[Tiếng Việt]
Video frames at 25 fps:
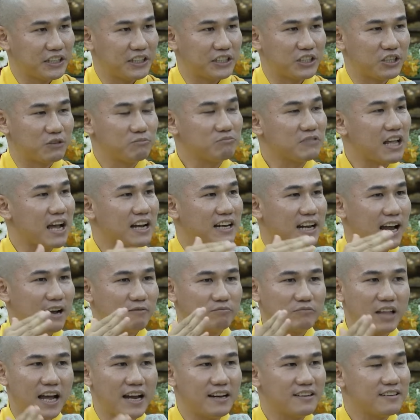thì chúng ta
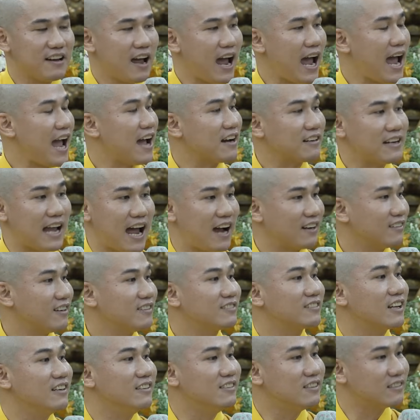cảm thấy nó an lạc,
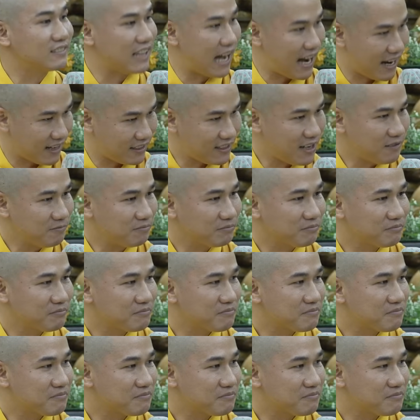nó tự tại lắm.